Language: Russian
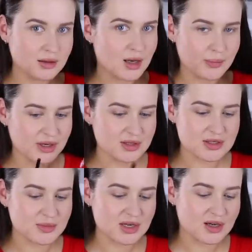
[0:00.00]
Да, мне на
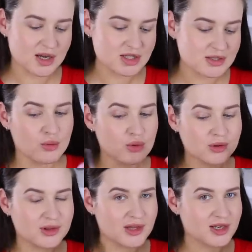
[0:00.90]
самом деле кажется,
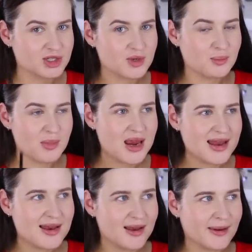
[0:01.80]
он даже
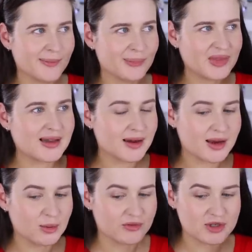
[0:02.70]
менее
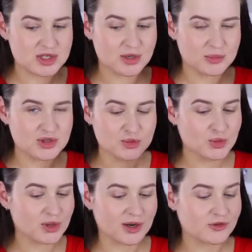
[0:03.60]
кремовый, чем
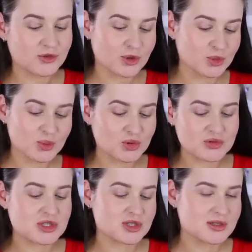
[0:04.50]
Диор. Я вот вторую
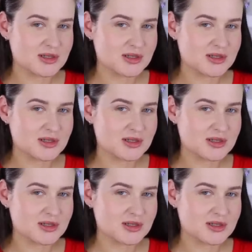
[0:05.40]
бровь сейчас